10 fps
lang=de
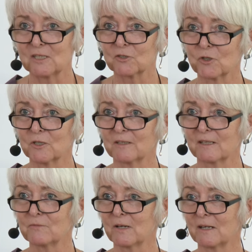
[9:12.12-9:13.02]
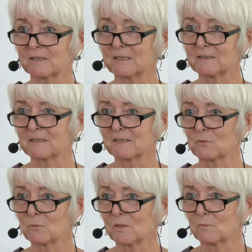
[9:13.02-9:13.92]
hier schon ein Referat halte
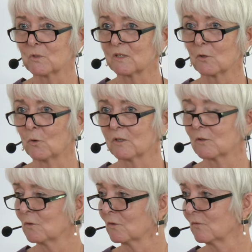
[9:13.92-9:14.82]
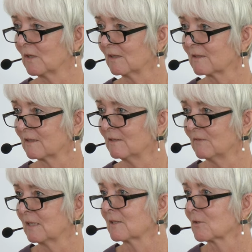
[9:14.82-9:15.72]
dazu, dann muss ich euch irgendwie erzählen,
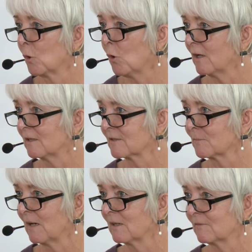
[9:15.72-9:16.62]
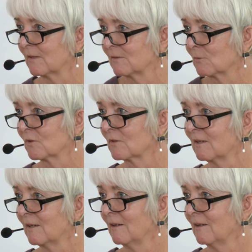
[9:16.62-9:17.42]
wer das noch alles macht, weil sonst